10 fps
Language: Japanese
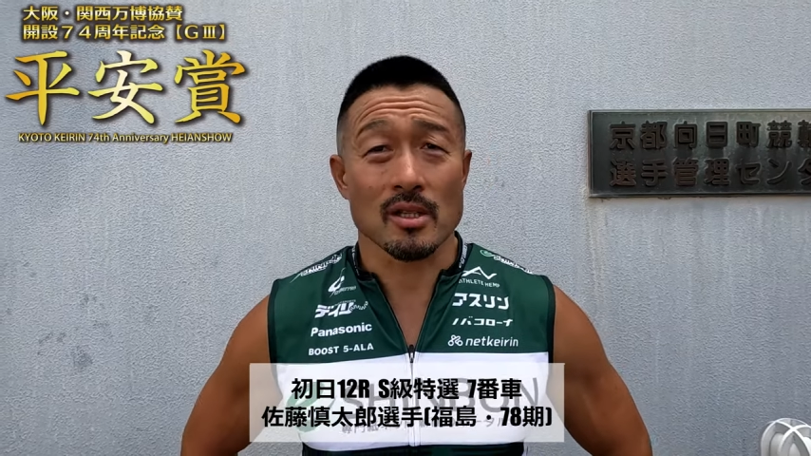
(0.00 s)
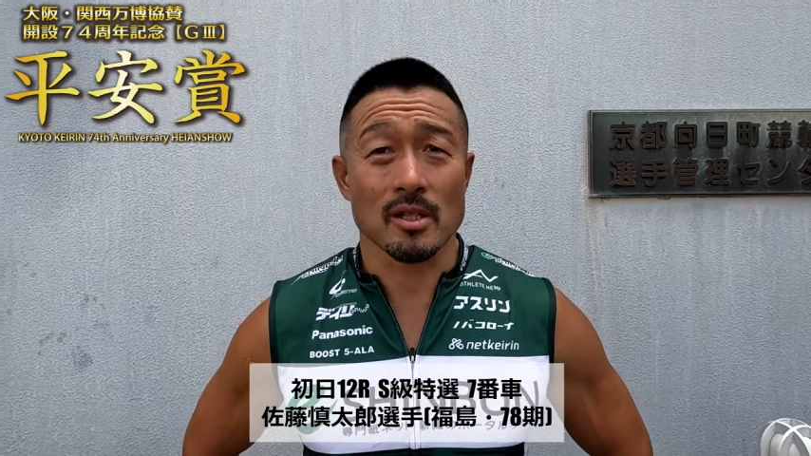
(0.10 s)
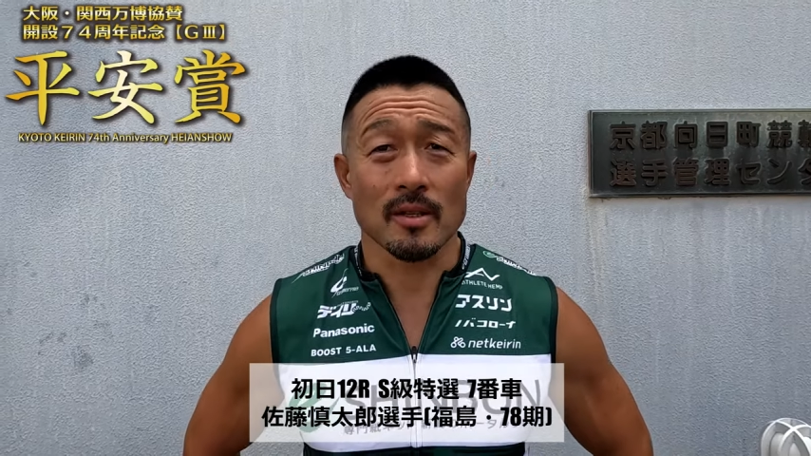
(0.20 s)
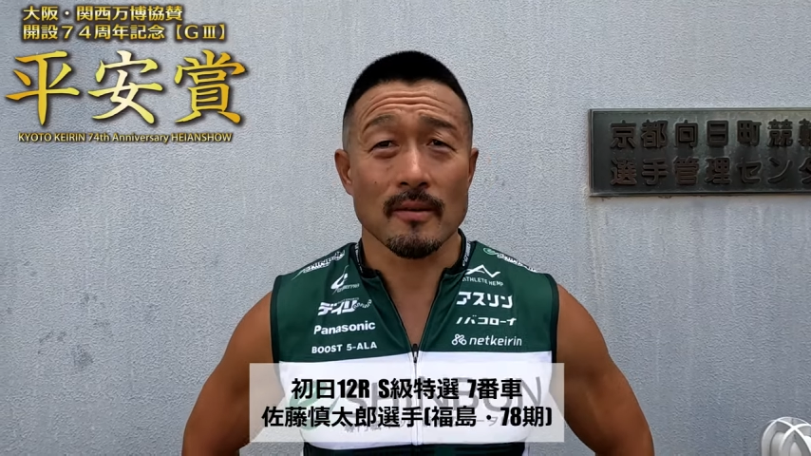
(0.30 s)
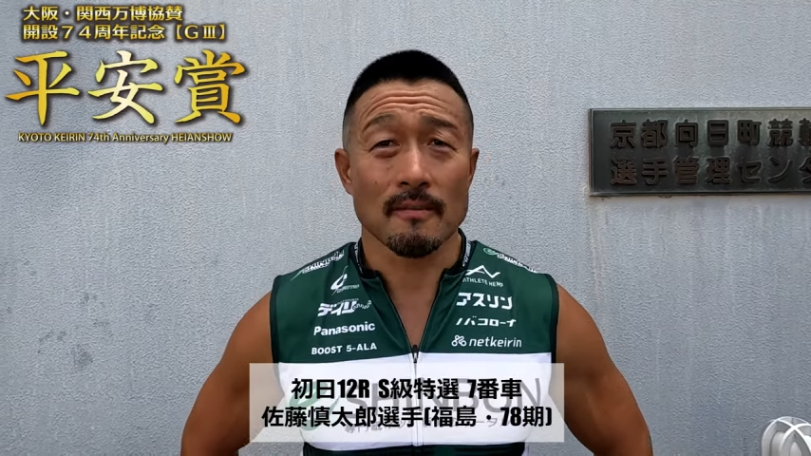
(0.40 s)

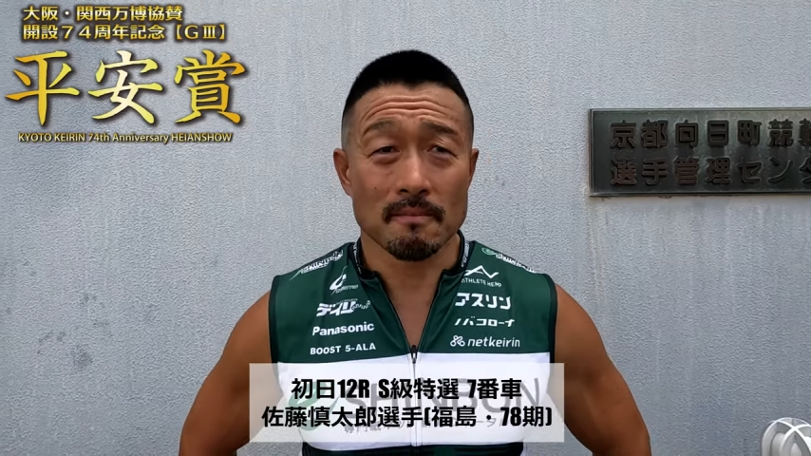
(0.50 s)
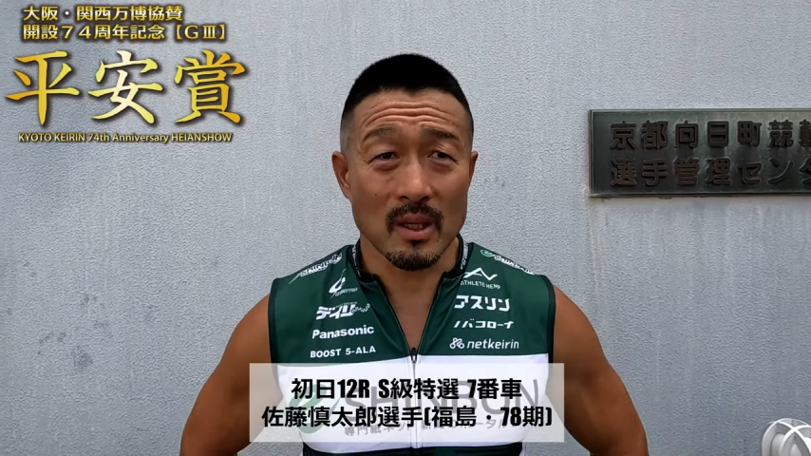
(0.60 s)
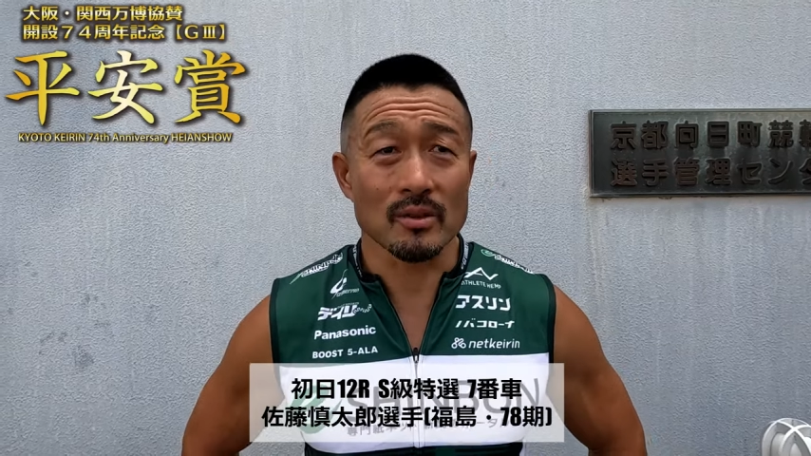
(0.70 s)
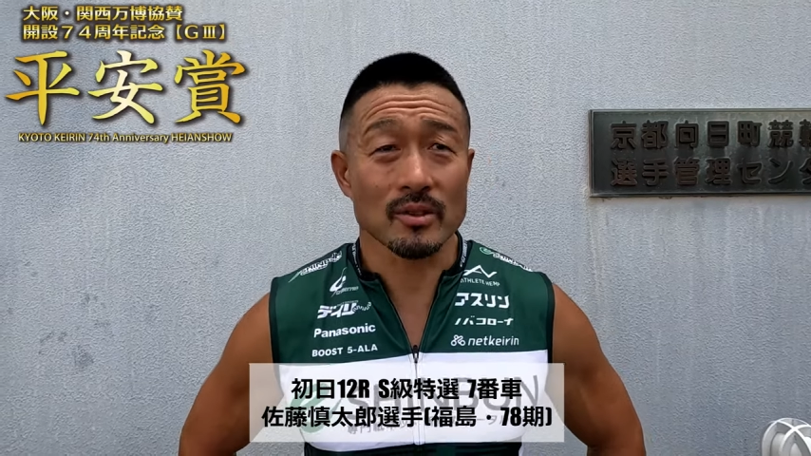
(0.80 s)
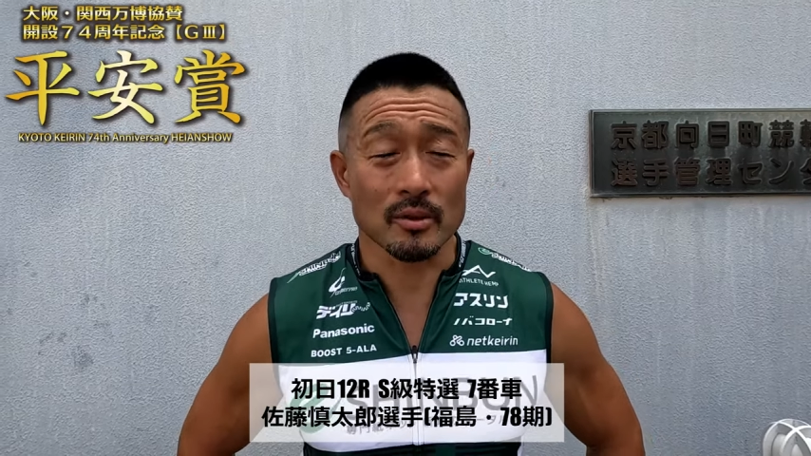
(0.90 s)
し、
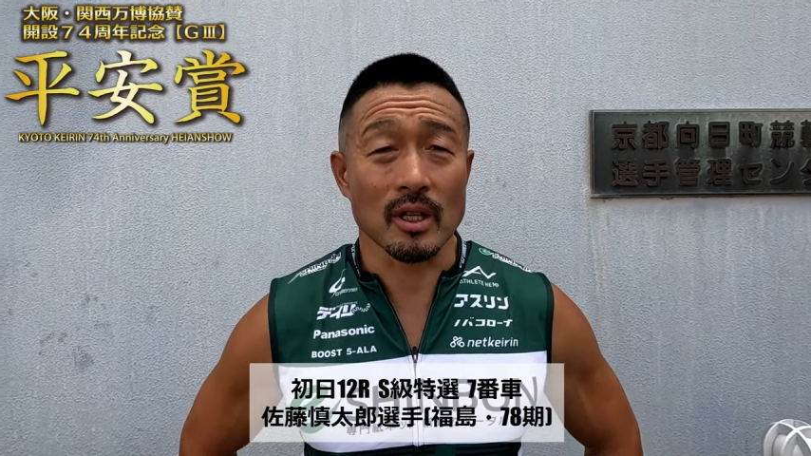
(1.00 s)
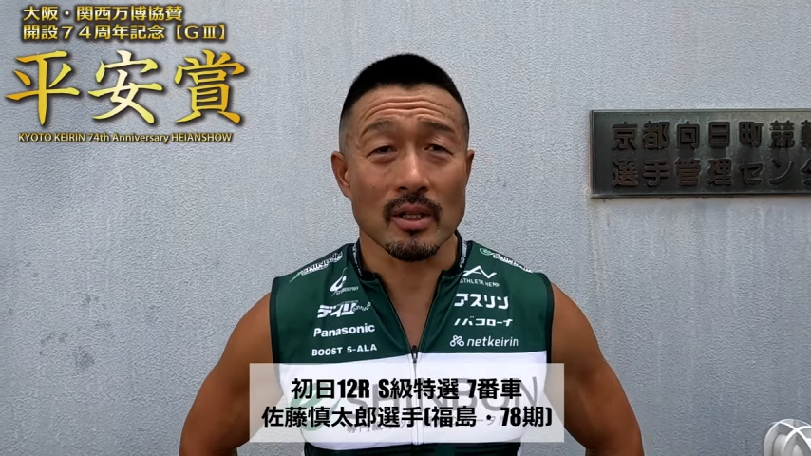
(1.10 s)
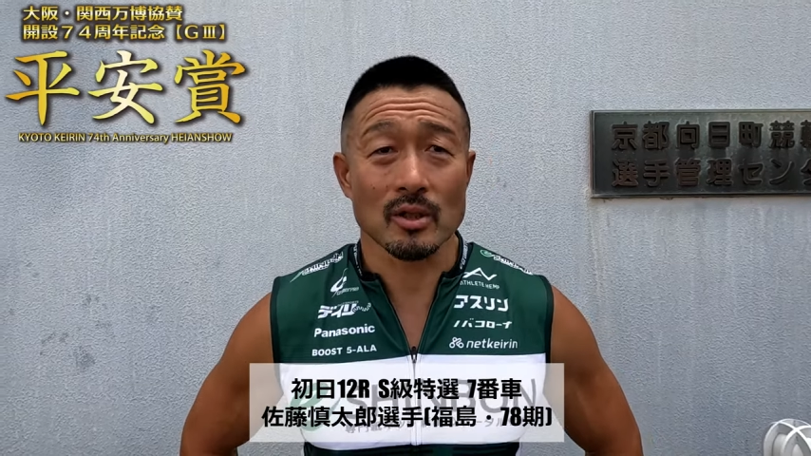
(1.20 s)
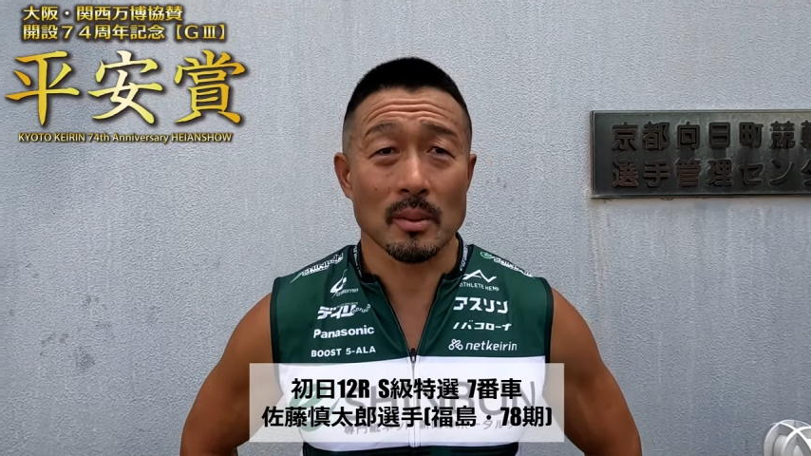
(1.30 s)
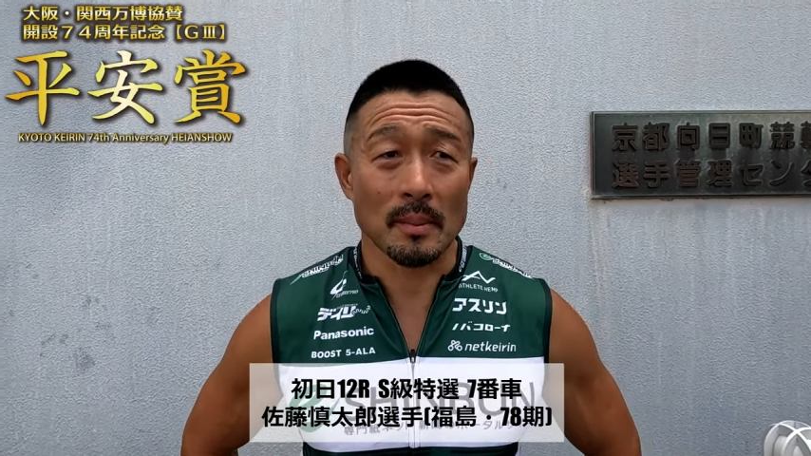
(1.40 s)
まあ普通に
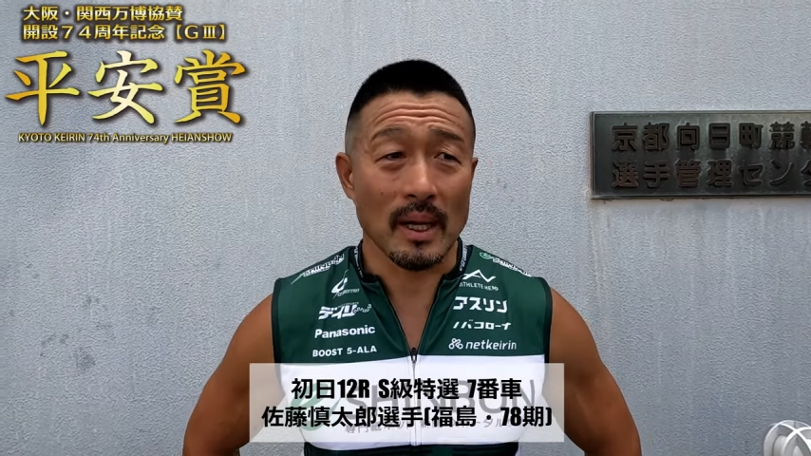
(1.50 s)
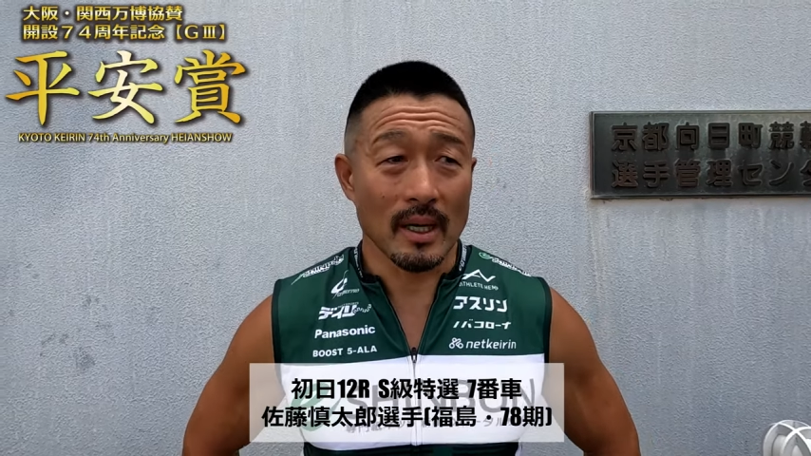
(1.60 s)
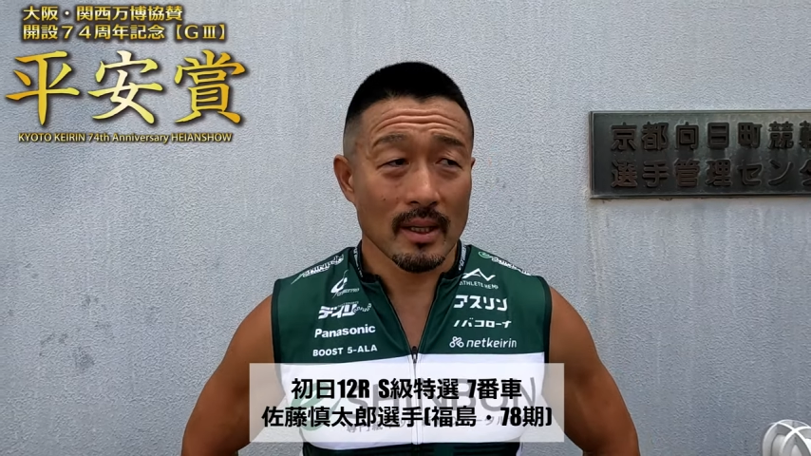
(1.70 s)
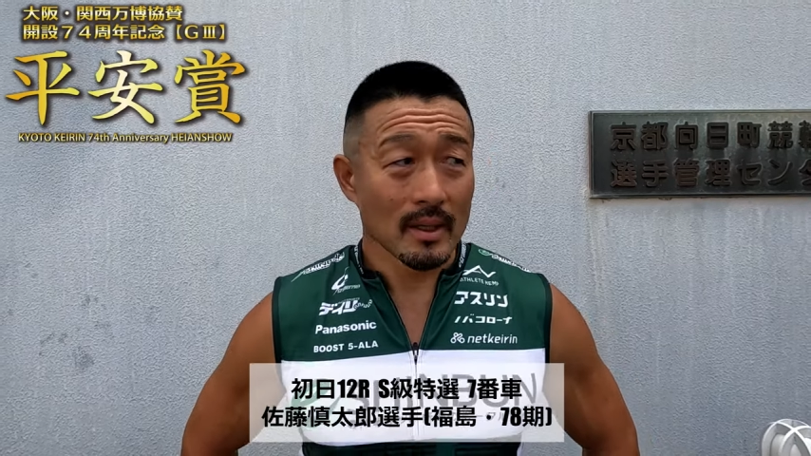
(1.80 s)
そのまま